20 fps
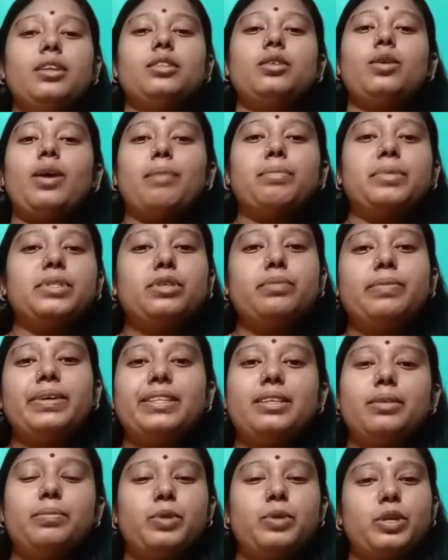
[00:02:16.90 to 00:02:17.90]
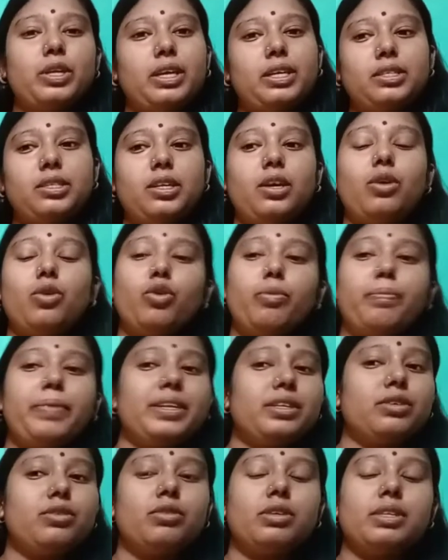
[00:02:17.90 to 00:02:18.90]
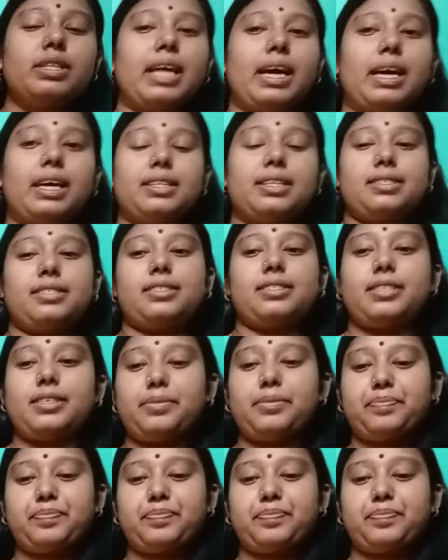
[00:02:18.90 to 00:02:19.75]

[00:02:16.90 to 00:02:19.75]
তো আমি তোমাদের প্রোডাক্টটা ওপেন করে দেখাচ্ছি